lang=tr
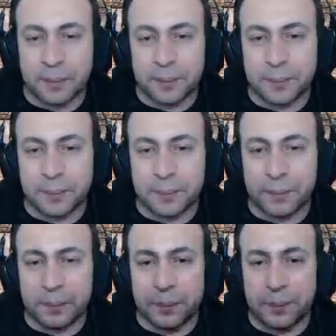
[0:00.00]
Ya
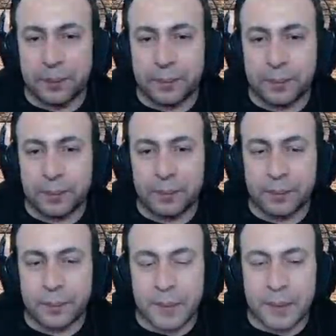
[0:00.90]
Burak'tan nefret etmeye
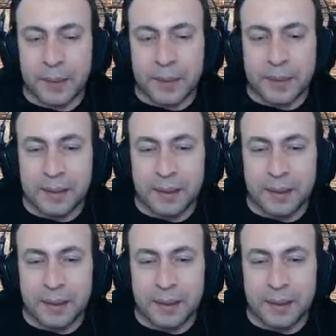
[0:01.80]
başladım ya.